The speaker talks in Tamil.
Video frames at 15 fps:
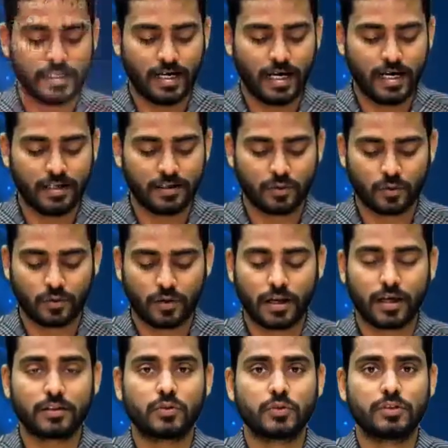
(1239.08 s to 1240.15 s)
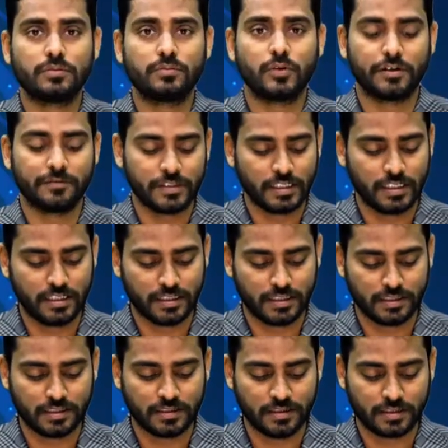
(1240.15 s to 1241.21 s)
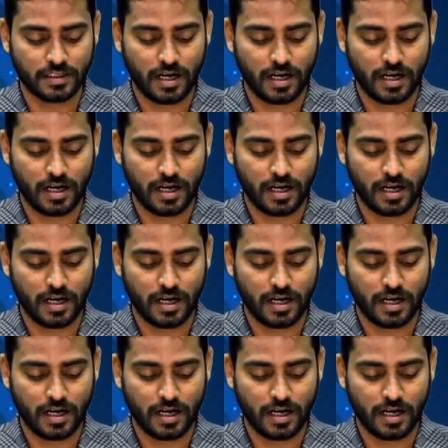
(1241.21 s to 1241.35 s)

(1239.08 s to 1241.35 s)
யாழ் கொரோனா தொற்று முடிவுகள் என்று